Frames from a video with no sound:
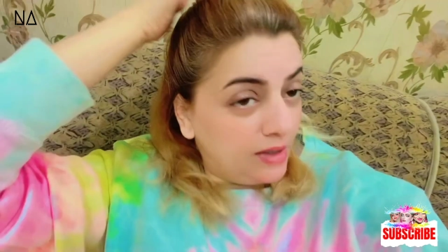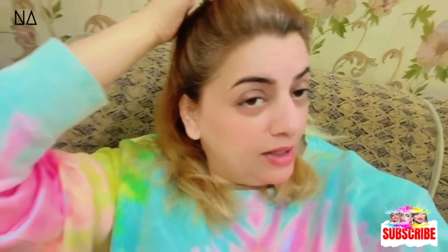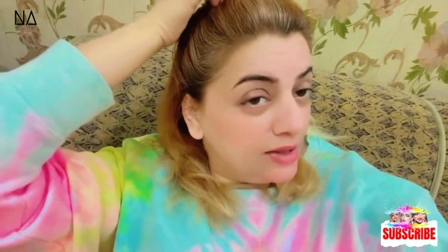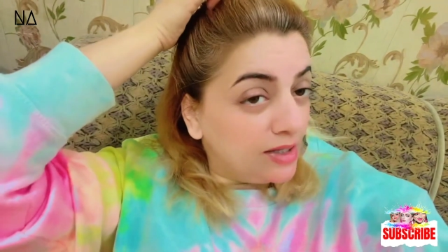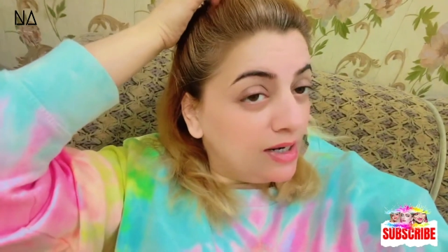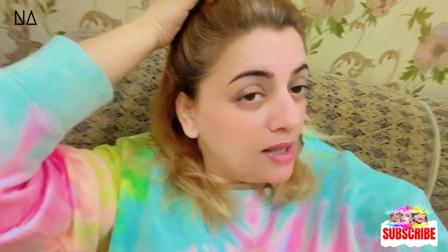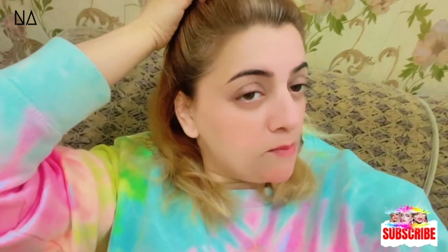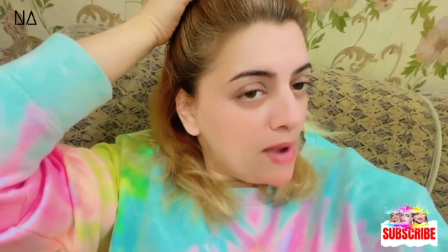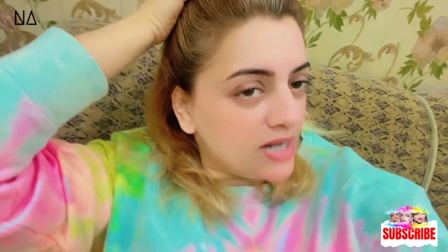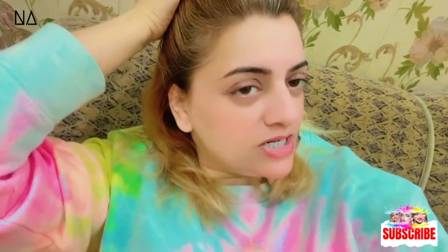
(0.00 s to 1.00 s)
इतनी कि
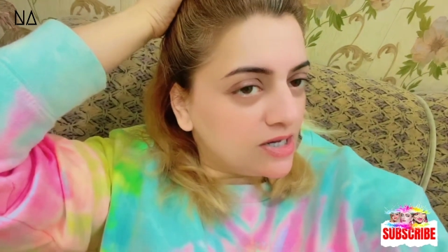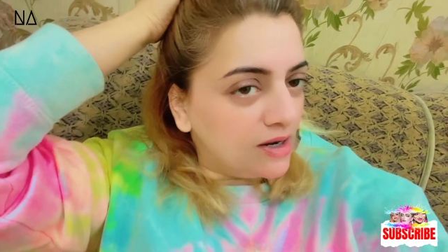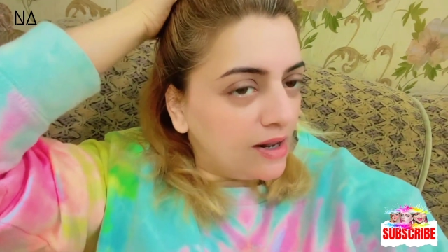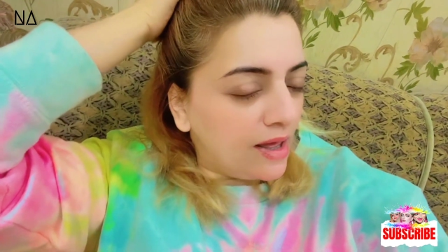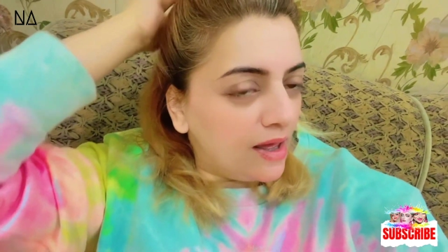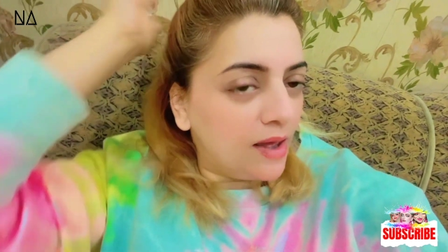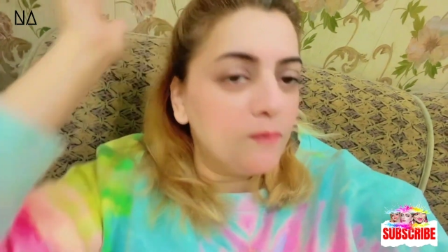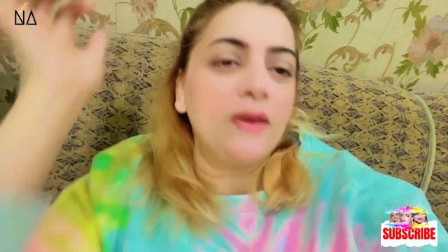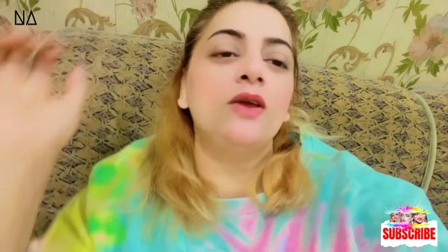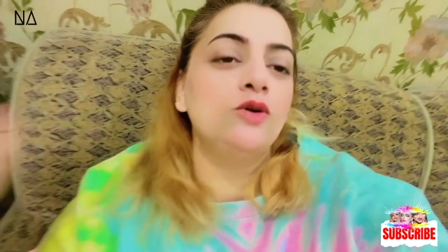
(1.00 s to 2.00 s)
मैजिकल है
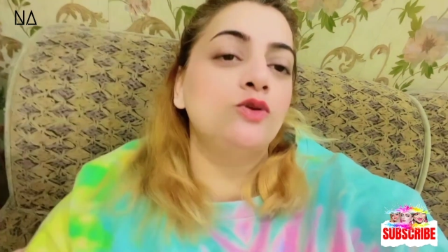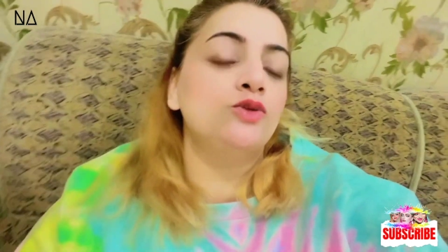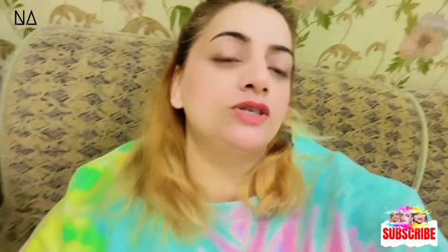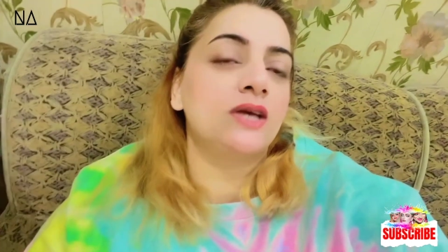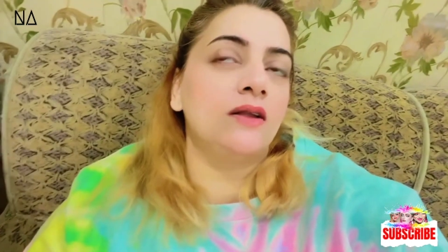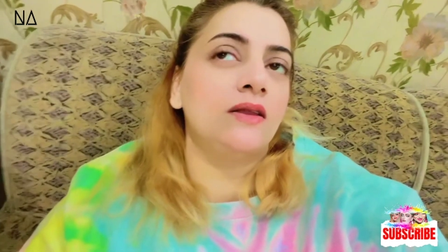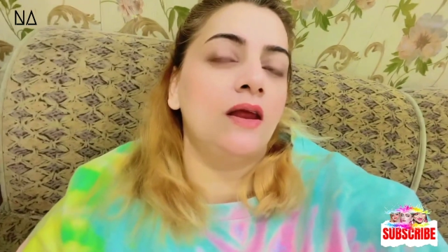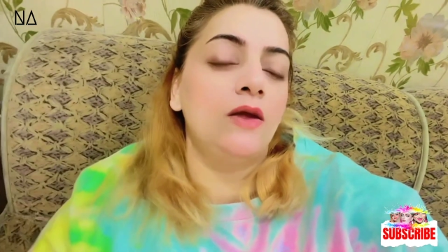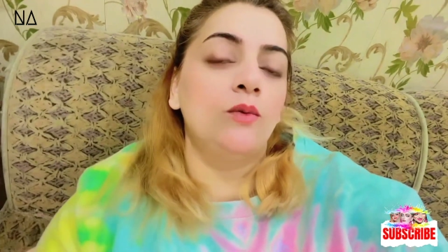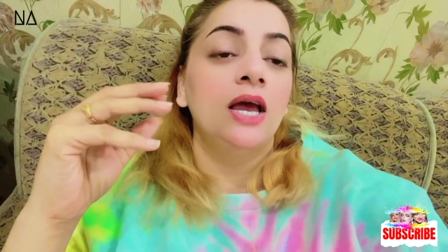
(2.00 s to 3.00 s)
मैं ये यूज़ कर
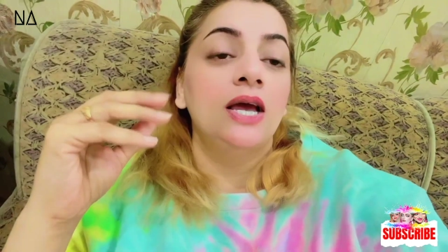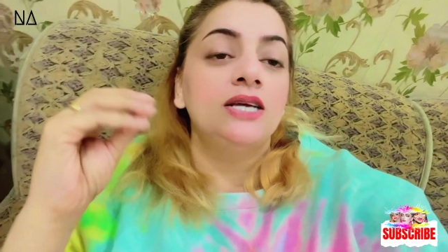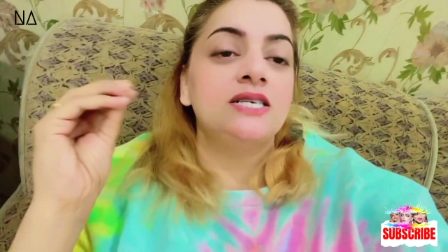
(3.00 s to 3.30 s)
रही हूँ